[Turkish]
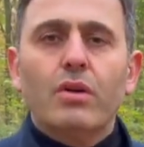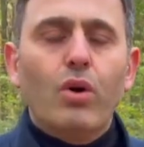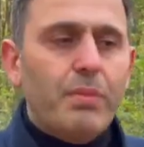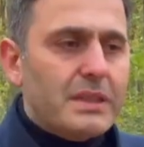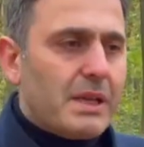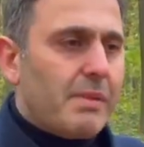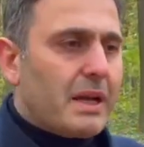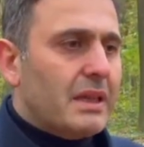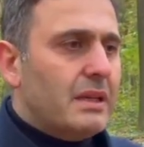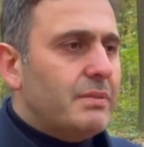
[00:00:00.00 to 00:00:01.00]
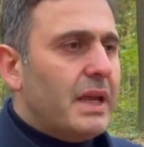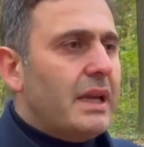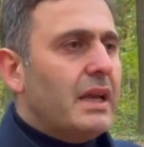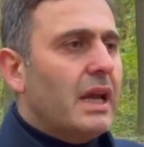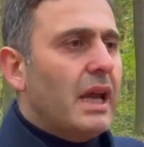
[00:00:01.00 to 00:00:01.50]
O basamakları
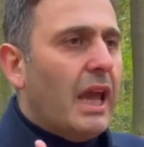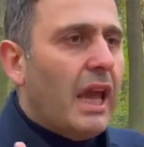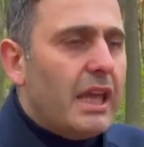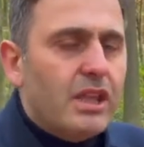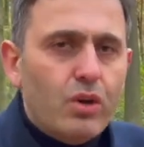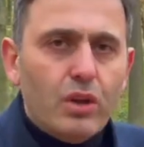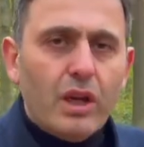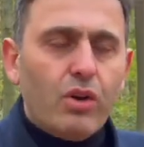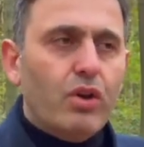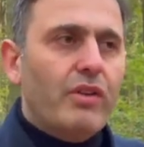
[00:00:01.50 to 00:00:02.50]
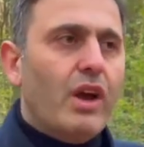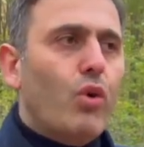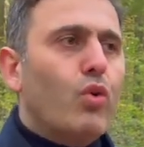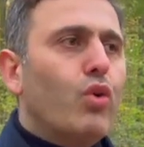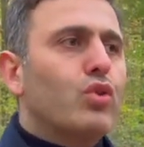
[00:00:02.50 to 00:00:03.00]
birer hediye olarak gör veya
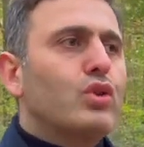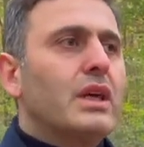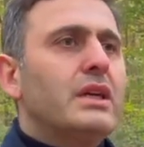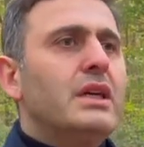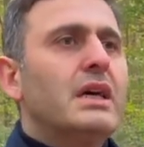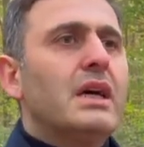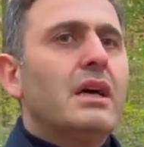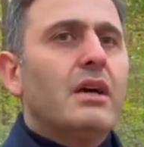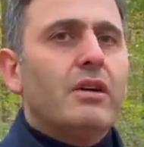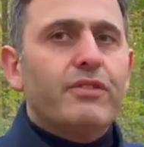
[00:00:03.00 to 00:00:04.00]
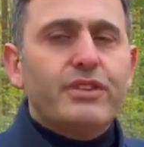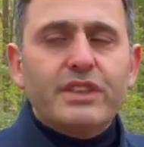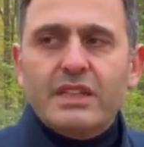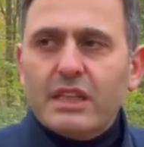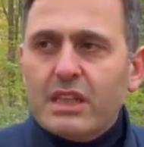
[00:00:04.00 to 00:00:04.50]
o korkuları
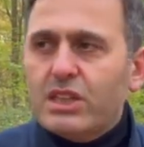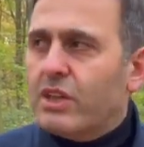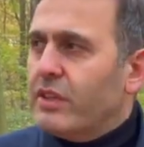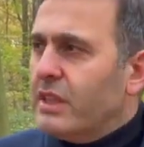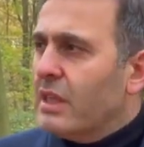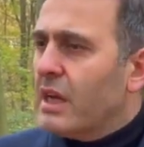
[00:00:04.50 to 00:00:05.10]
fırsata çevir